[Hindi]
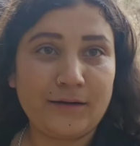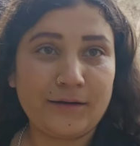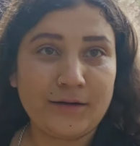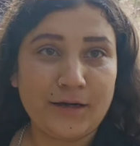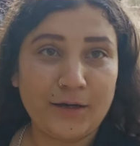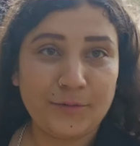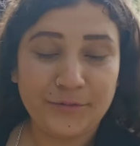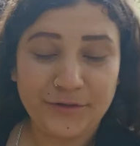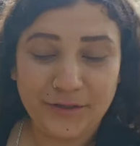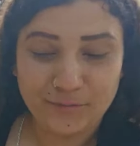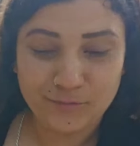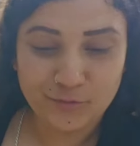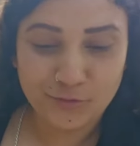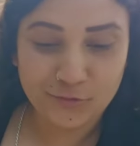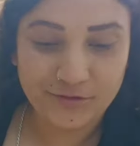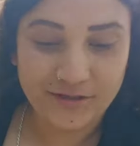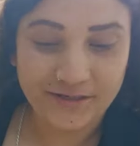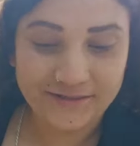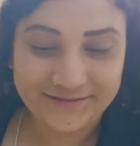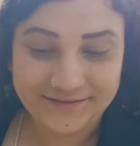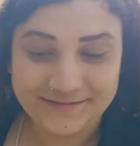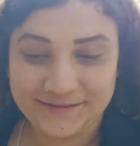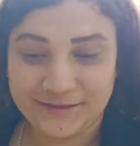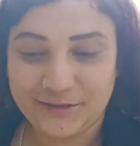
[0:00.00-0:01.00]
अभी हम लोग
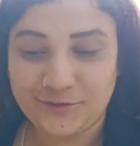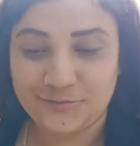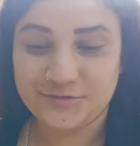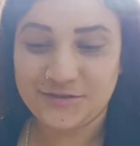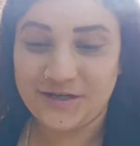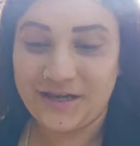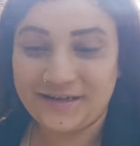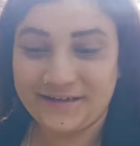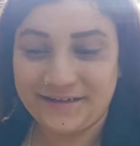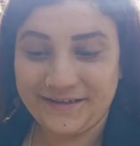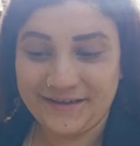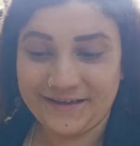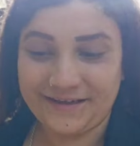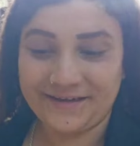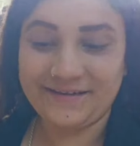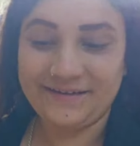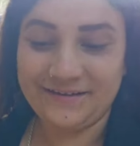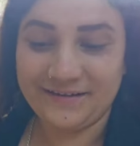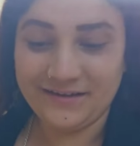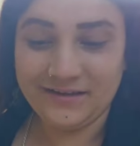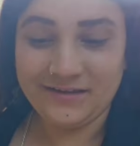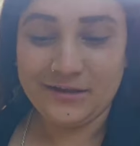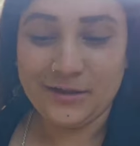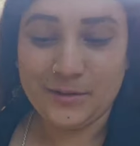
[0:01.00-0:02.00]
घर की तरफ जा रहे हैं
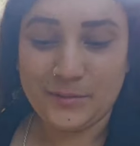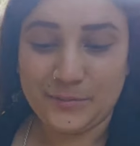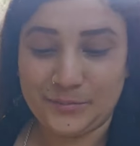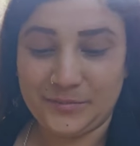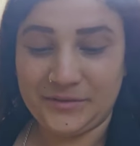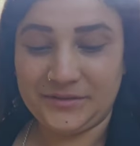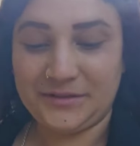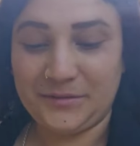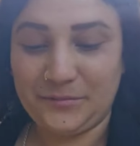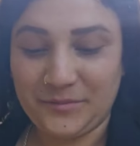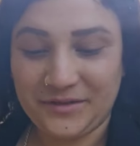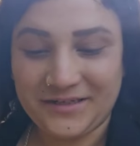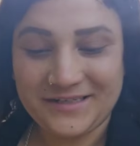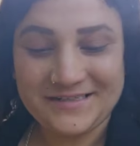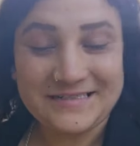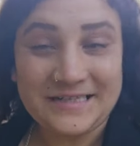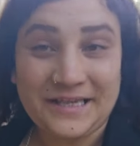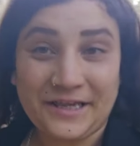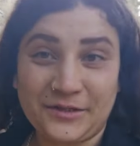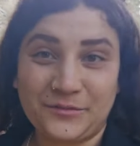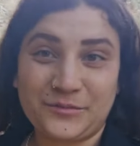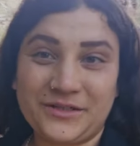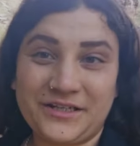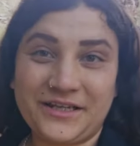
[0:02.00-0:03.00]
बट मेरे
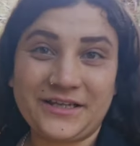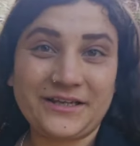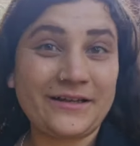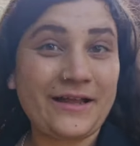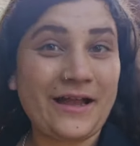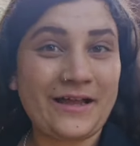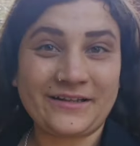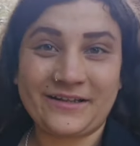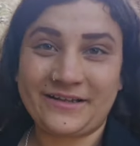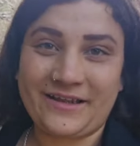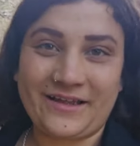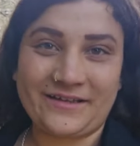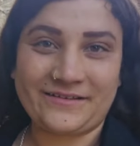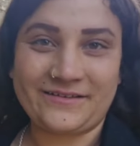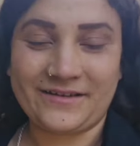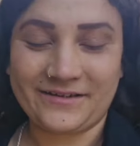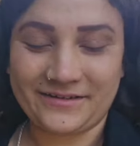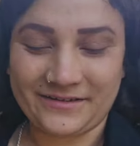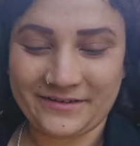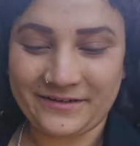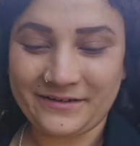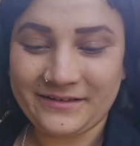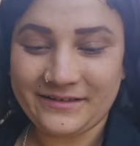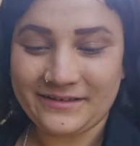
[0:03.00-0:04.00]
जहन में एक गाना याद आ
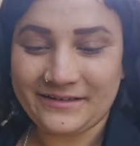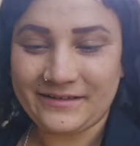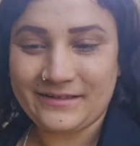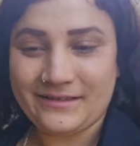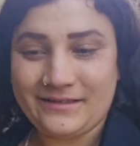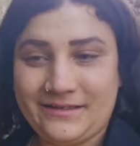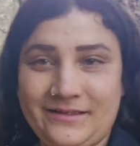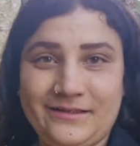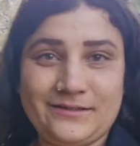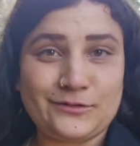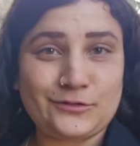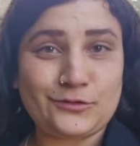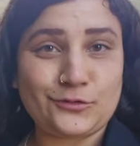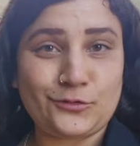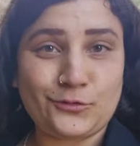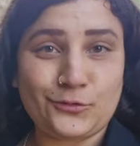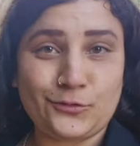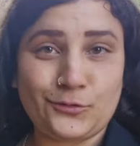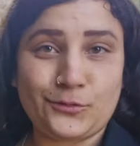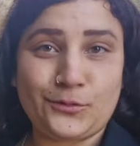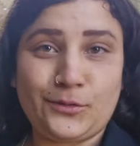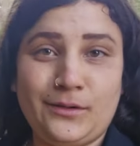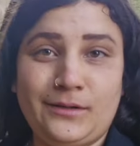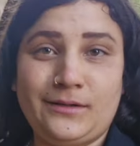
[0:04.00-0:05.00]
गया तो
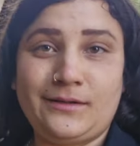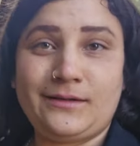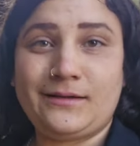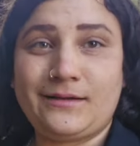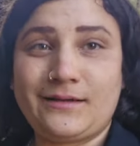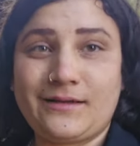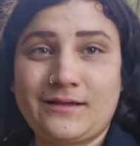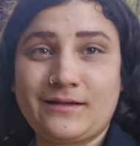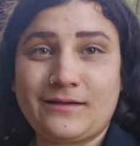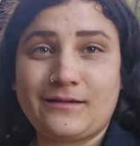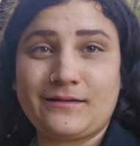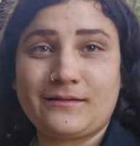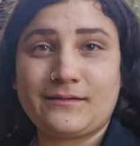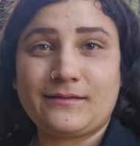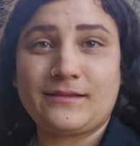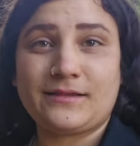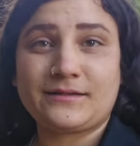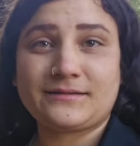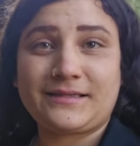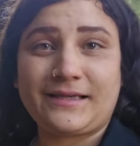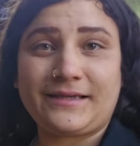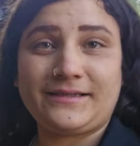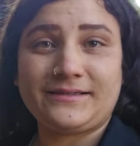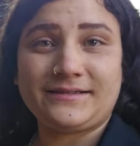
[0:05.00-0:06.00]

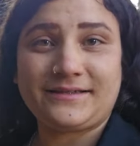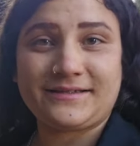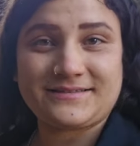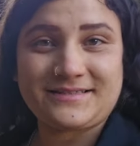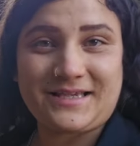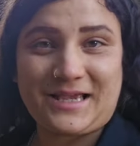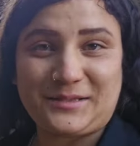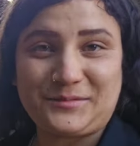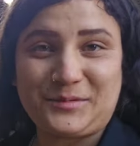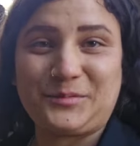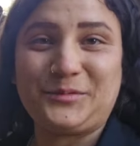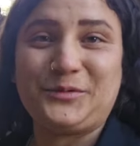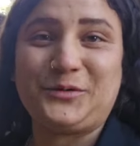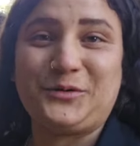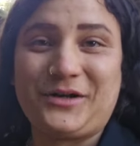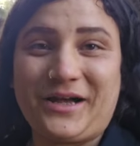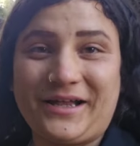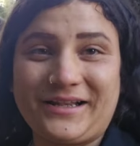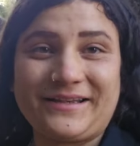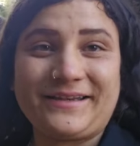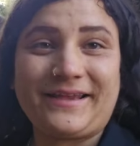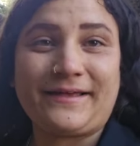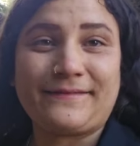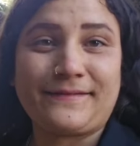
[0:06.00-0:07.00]
लगता है इनके जहन में भी
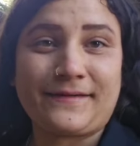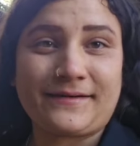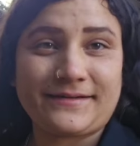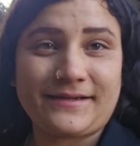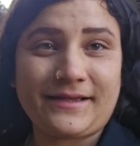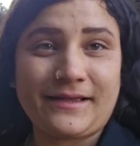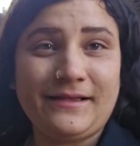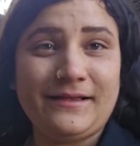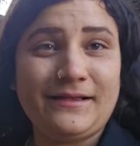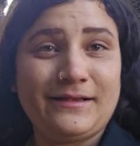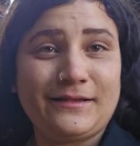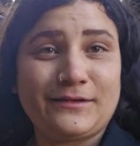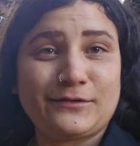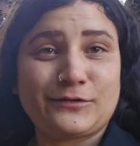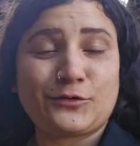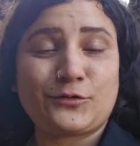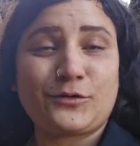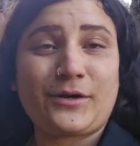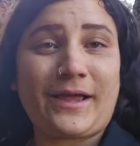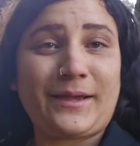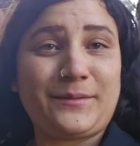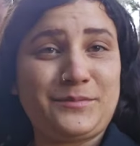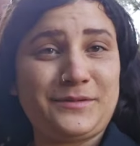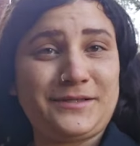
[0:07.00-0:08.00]
उगाना याद आ गया तो
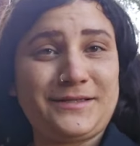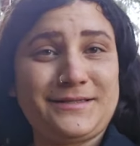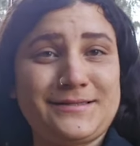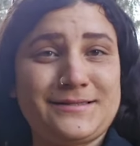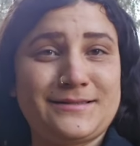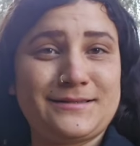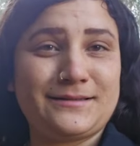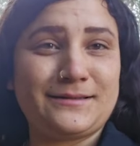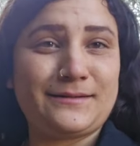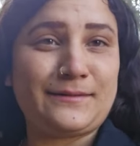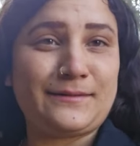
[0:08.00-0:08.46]
गाय प्लीज